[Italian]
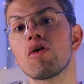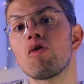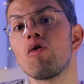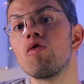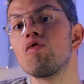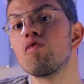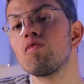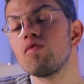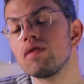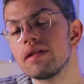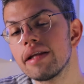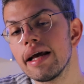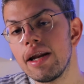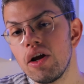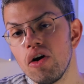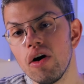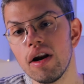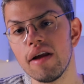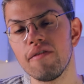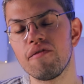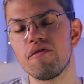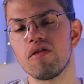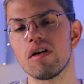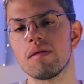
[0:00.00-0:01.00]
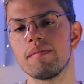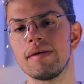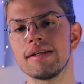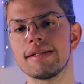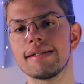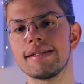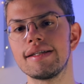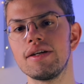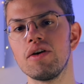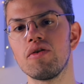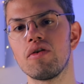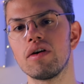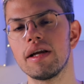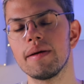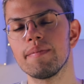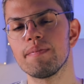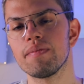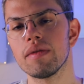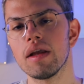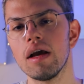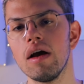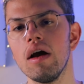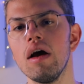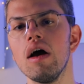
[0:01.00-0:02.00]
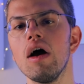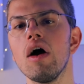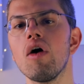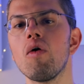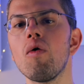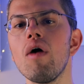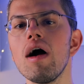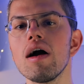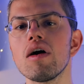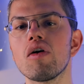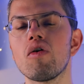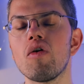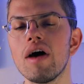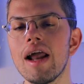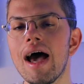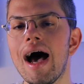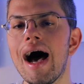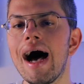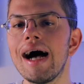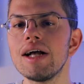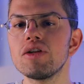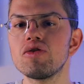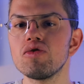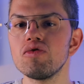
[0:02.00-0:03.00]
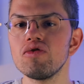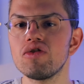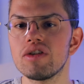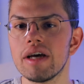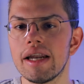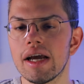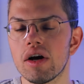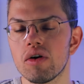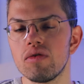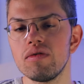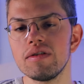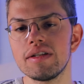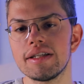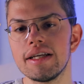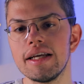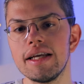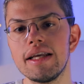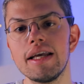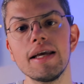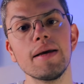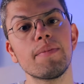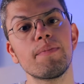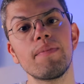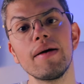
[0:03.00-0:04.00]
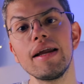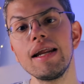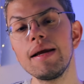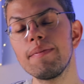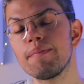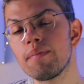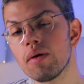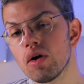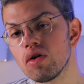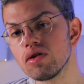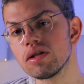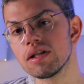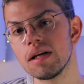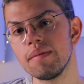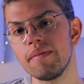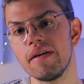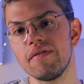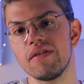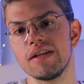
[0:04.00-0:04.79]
con ulteriori informazioni o ancora aggiungere consigli per i prossimi